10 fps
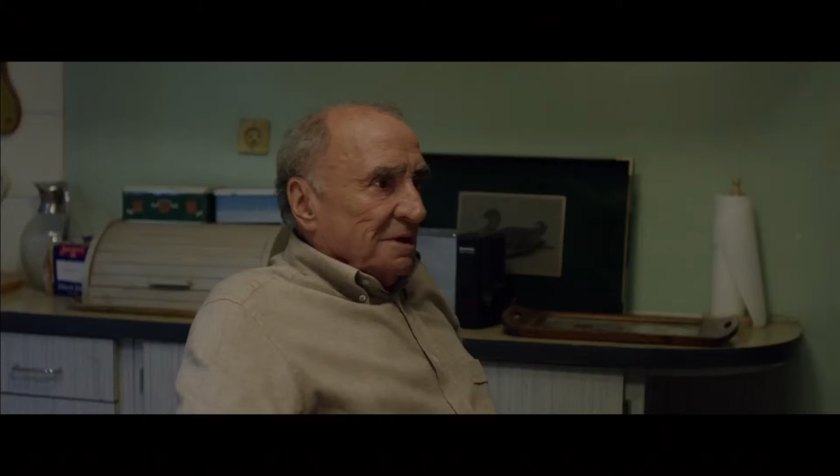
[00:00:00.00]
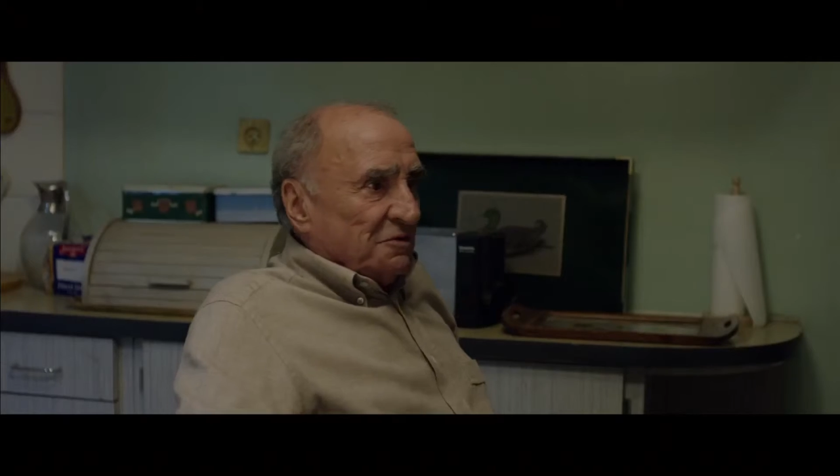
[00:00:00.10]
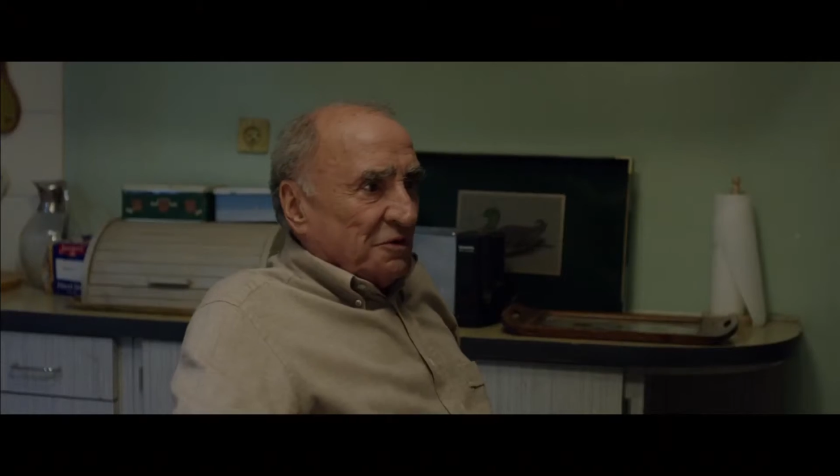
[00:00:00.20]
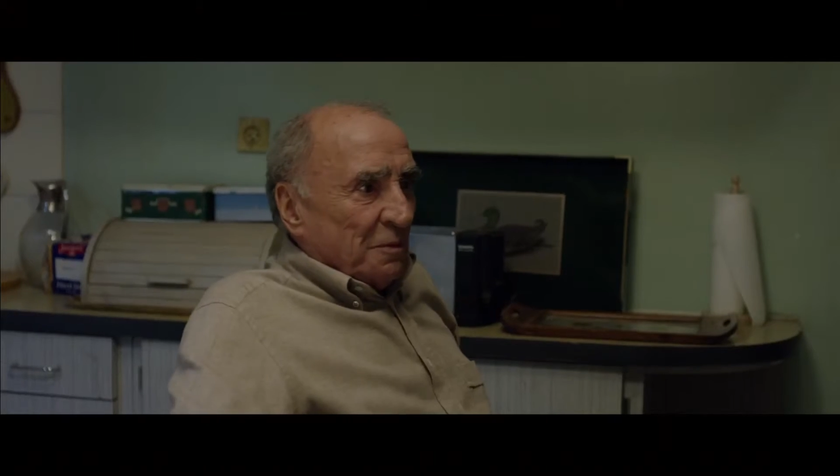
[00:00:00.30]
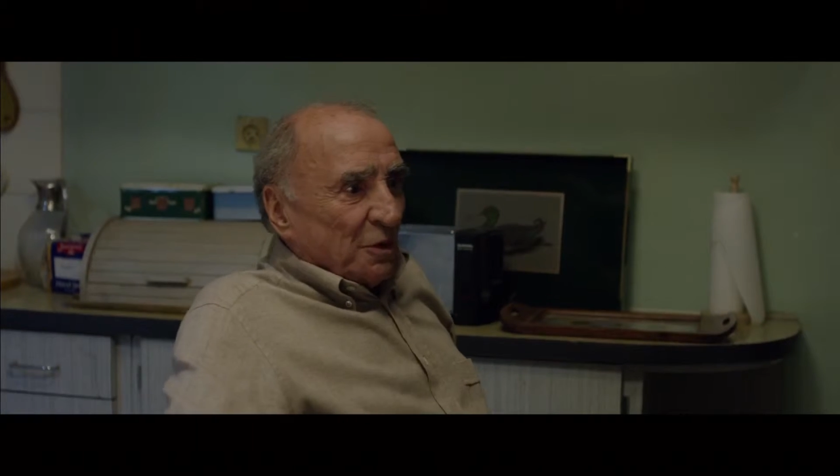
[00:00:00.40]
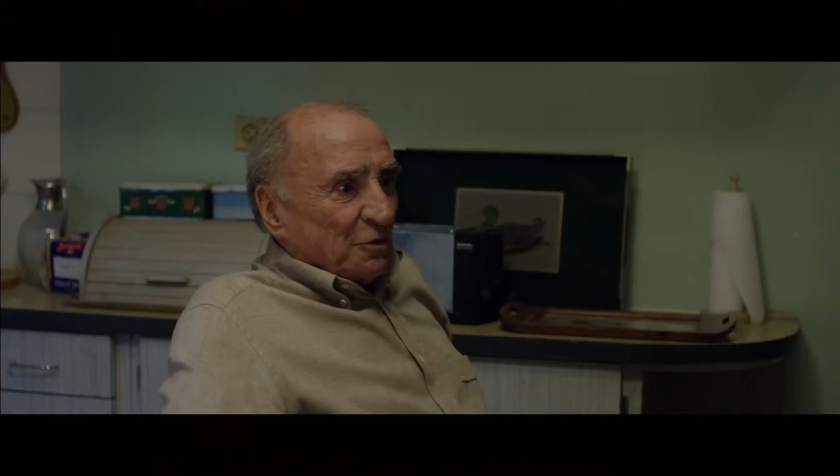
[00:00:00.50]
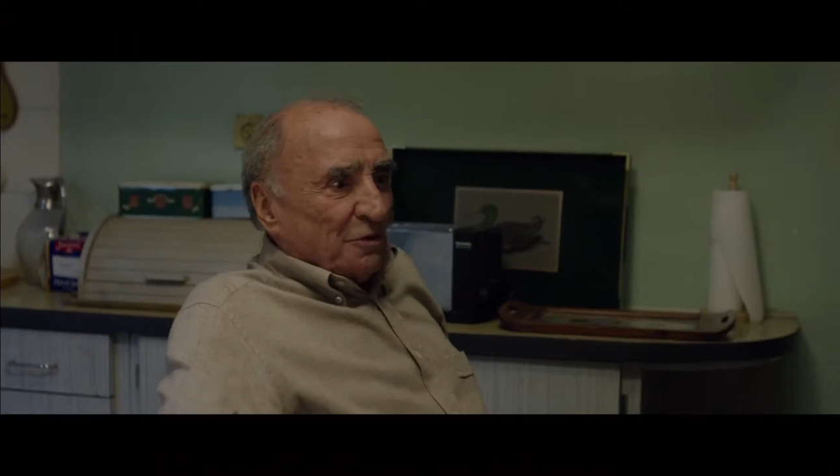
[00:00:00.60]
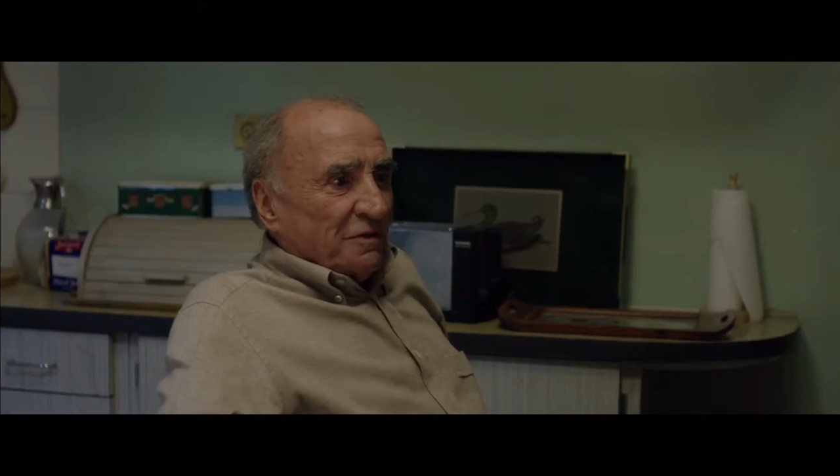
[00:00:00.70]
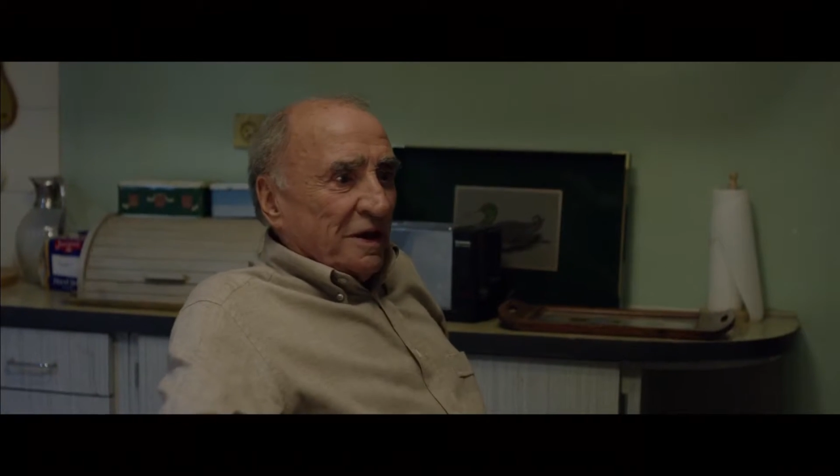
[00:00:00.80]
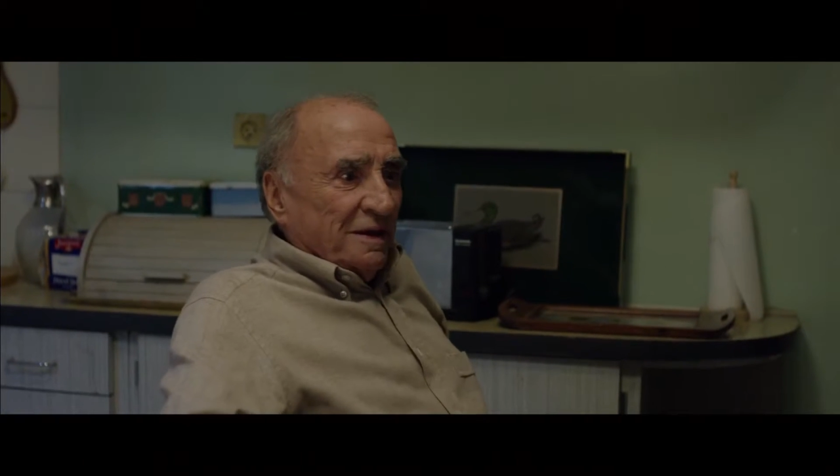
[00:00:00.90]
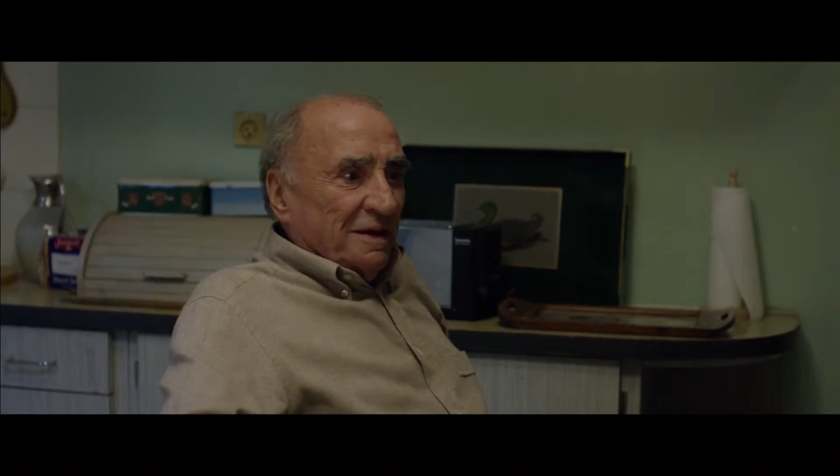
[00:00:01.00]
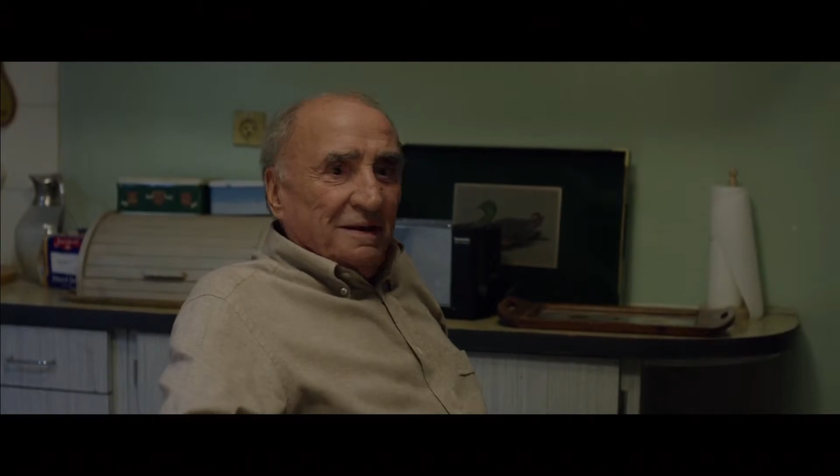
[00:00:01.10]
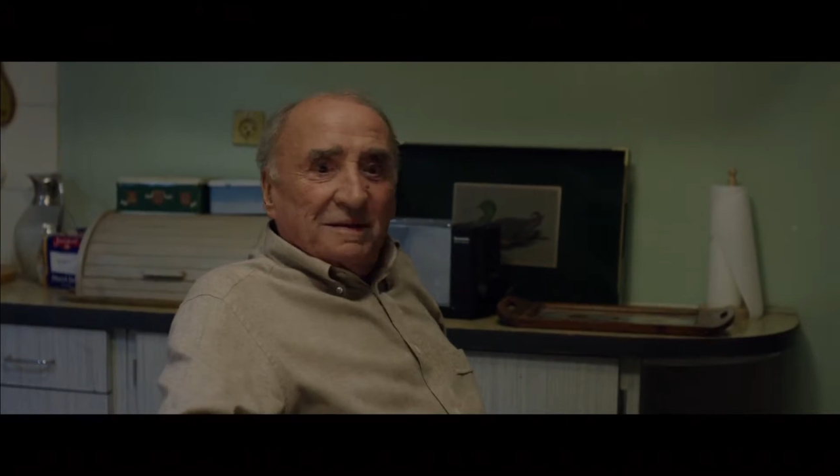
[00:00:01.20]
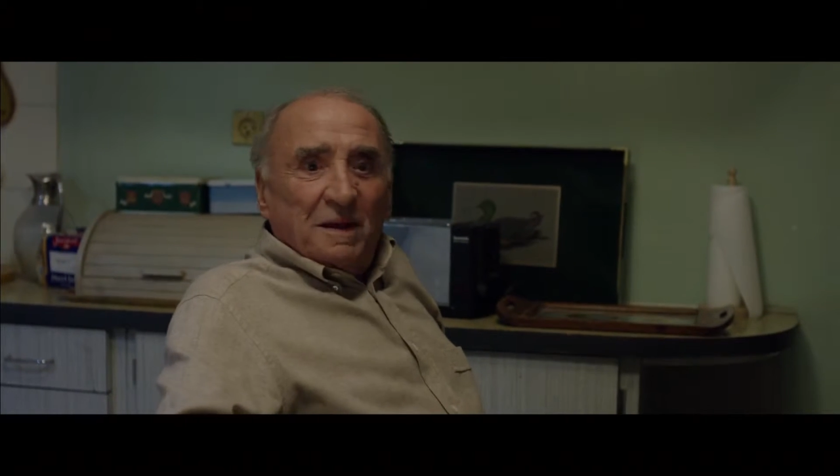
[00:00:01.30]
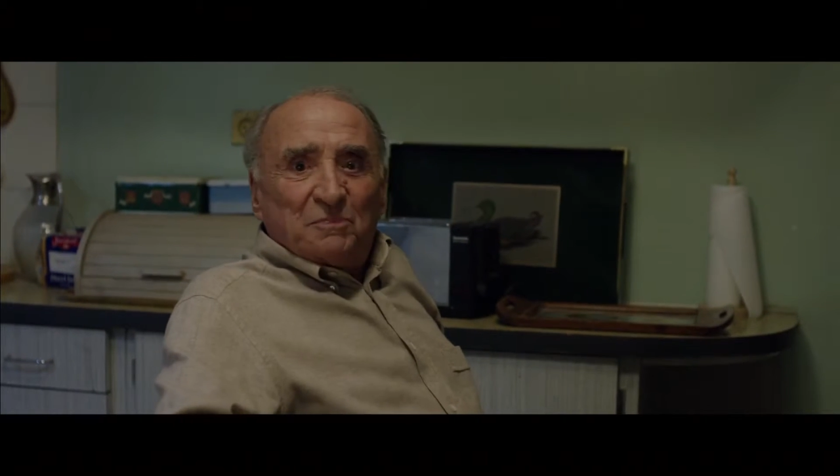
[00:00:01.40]
Ich habe irgendwann
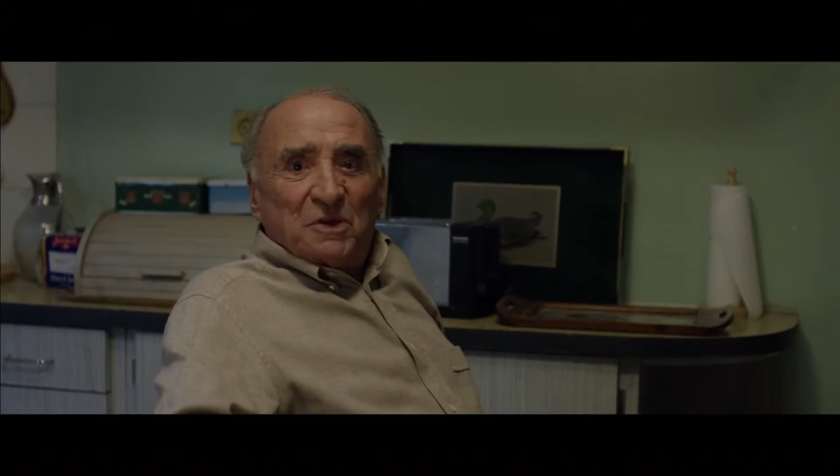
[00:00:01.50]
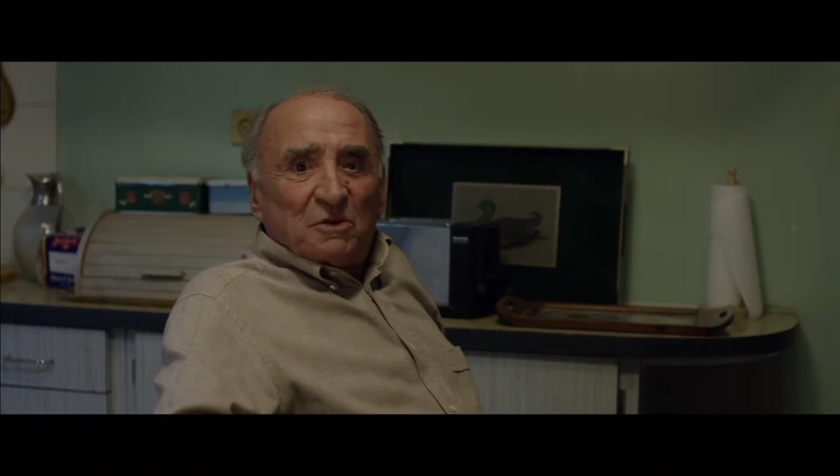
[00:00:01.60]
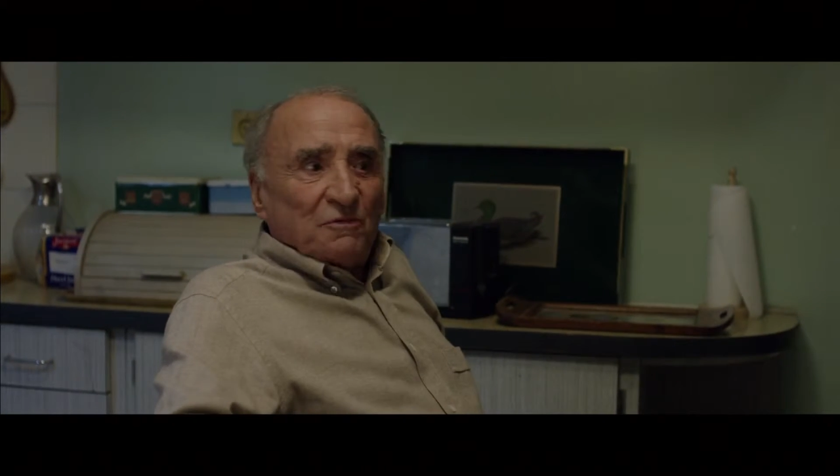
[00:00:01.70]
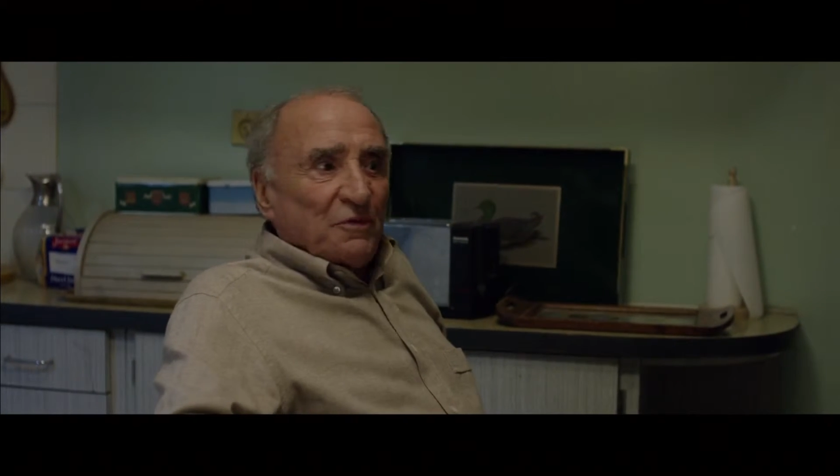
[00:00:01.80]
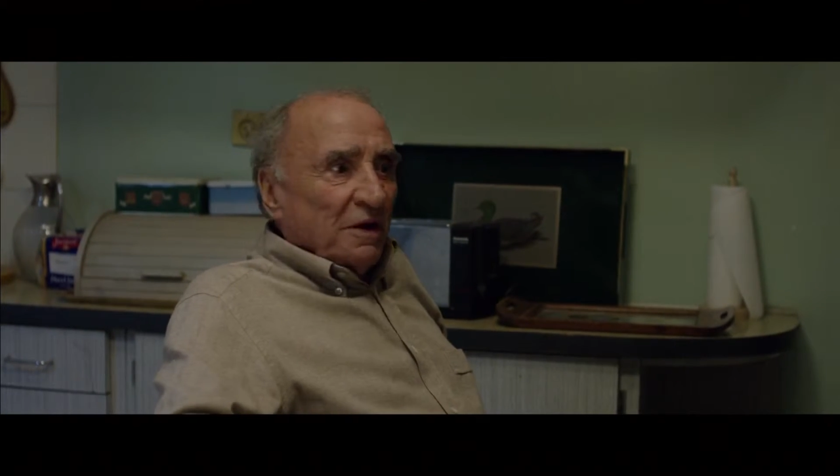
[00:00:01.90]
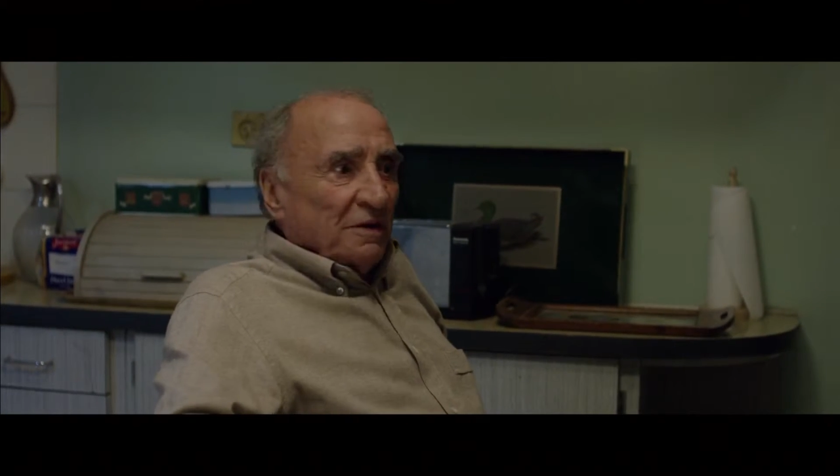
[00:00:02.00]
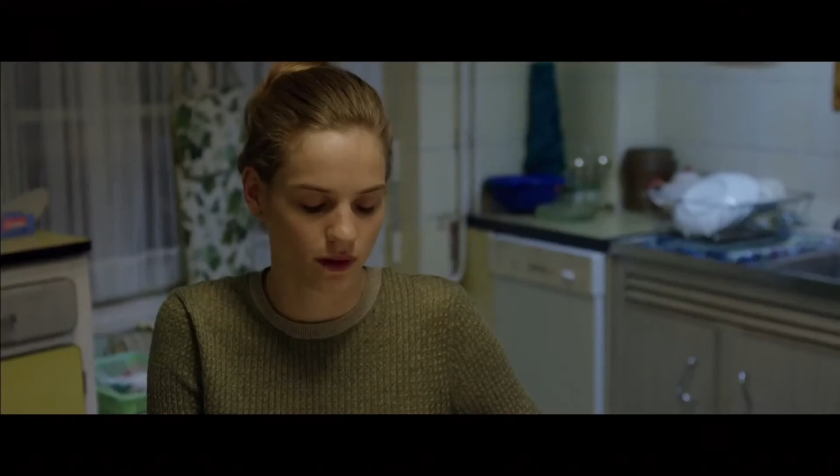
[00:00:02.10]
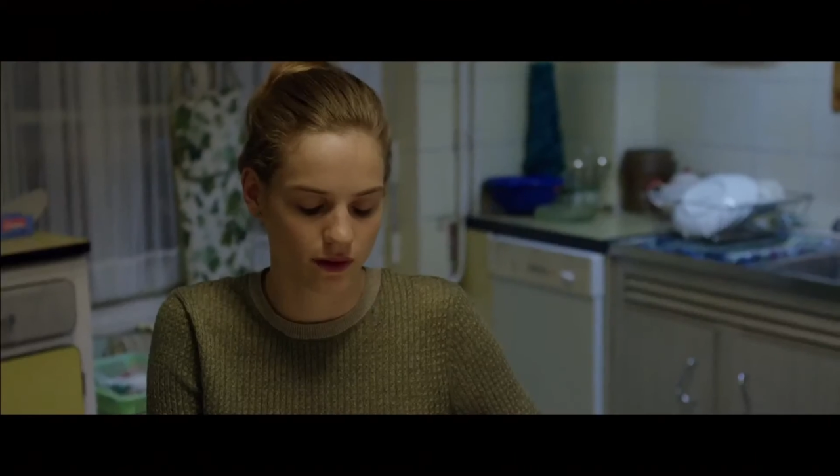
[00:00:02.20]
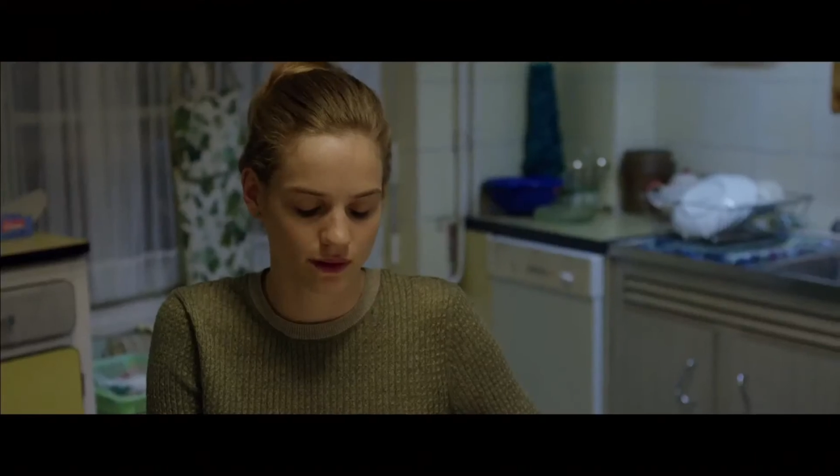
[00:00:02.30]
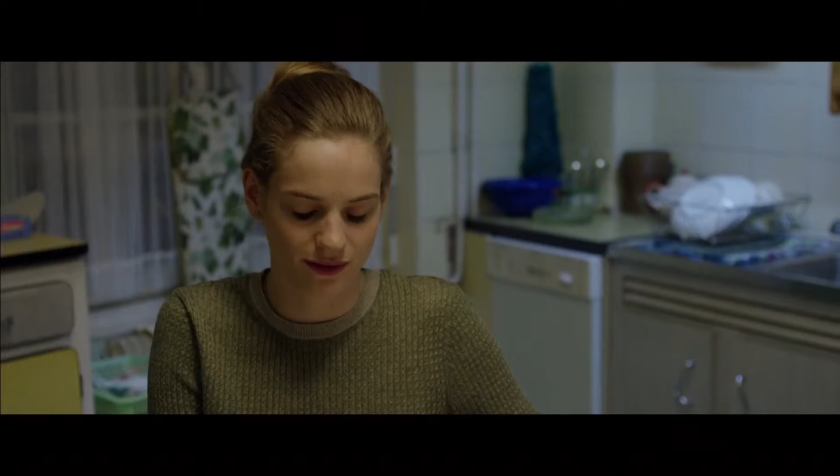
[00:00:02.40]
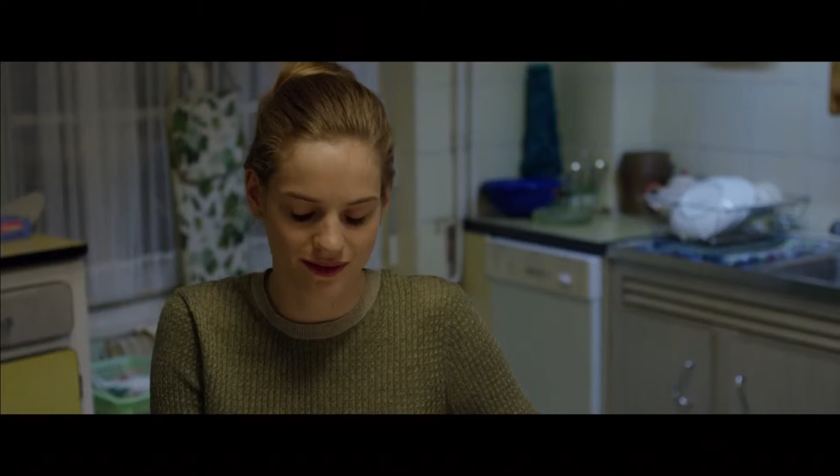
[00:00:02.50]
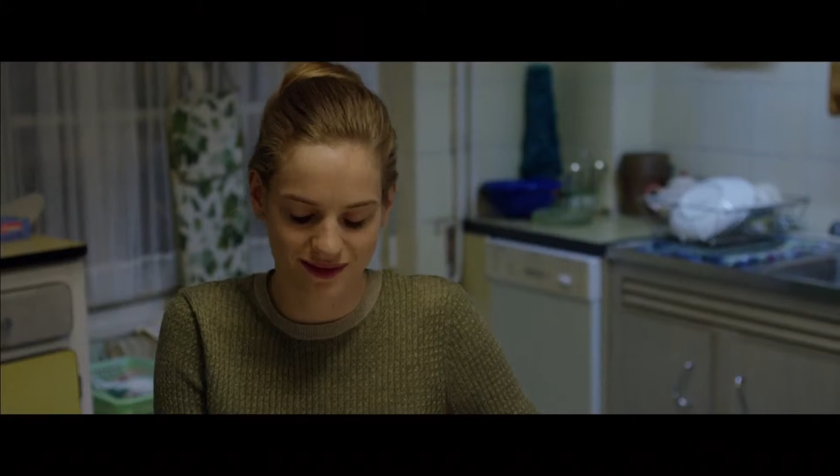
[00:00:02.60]
Enkel, die haben den IQ eines